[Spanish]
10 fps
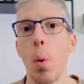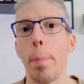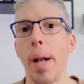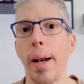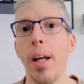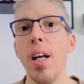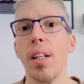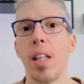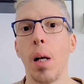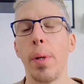comprar
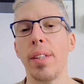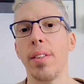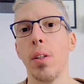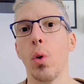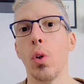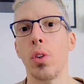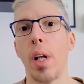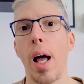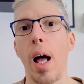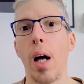tal vez
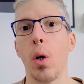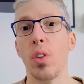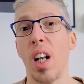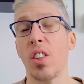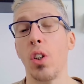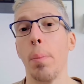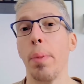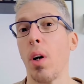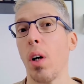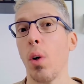otra, otra acción,
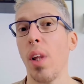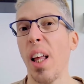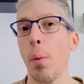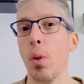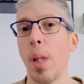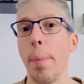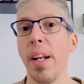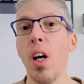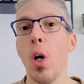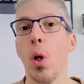pero recordad que vos
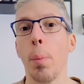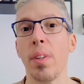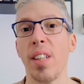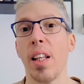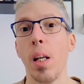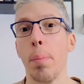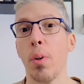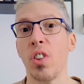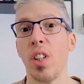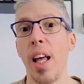también lo puedes adquirir
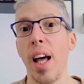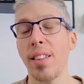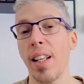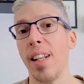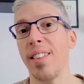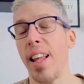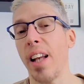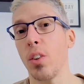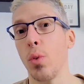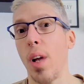por CDRs, e que el CDRs
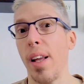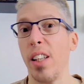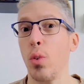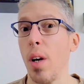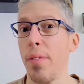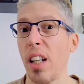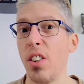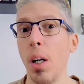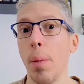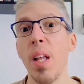e es una, es una
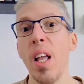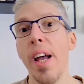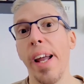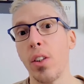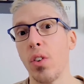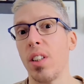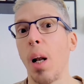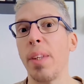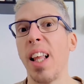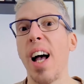fracción. Entonces
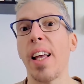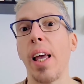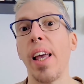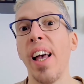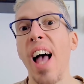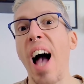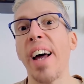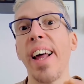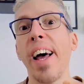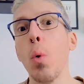tal vez tengas que
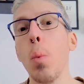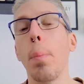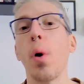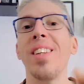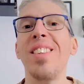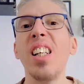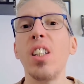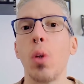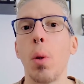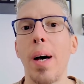agregar un
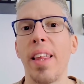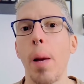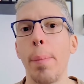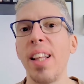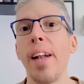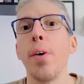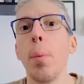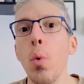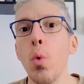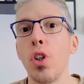poquitito más de capital, no
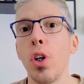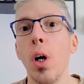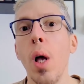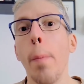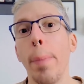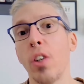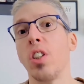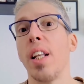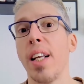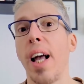mucho, pero
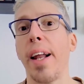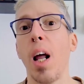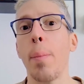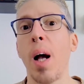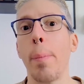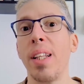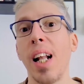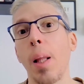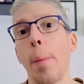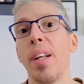si tenés que agregar más
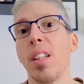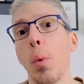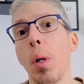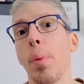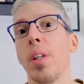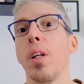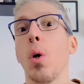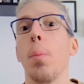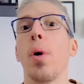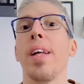capital también está bueno porque
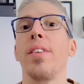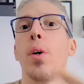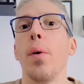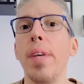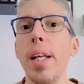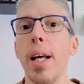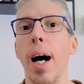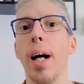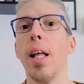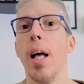como que te
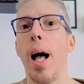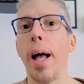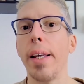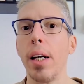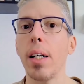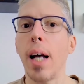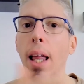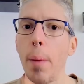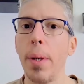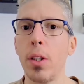obliga a ir
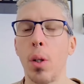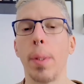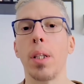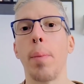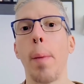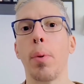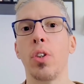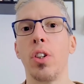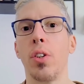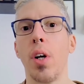cada vez tomando más
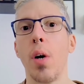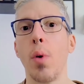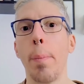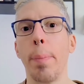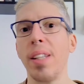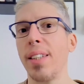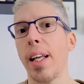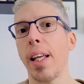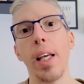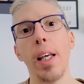posición en una
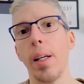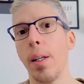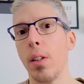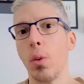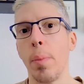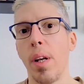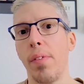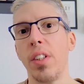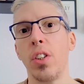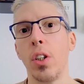empresa que es un
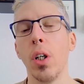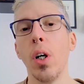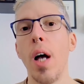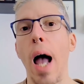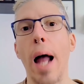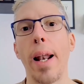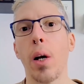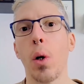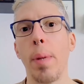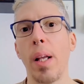beneficio a
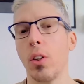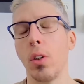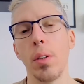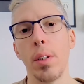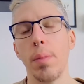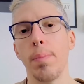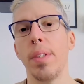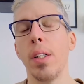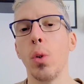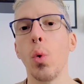largo plazo
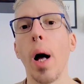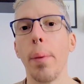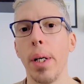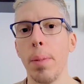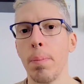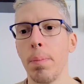indudable.